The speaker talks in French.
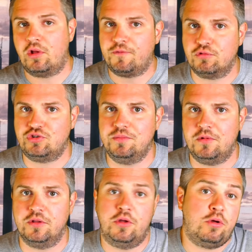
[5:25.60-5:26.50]
temps de
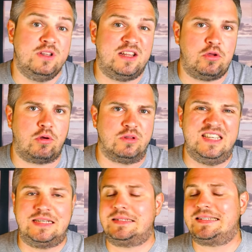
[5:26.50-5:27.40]
fonctionnement d'un ordinateur
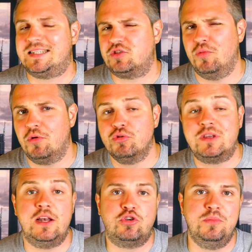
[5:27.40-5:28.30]
quantique, c'est seulement de
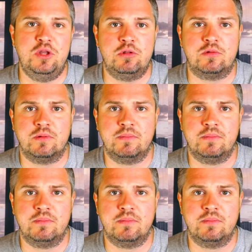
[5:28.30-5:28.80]
quelques minutes.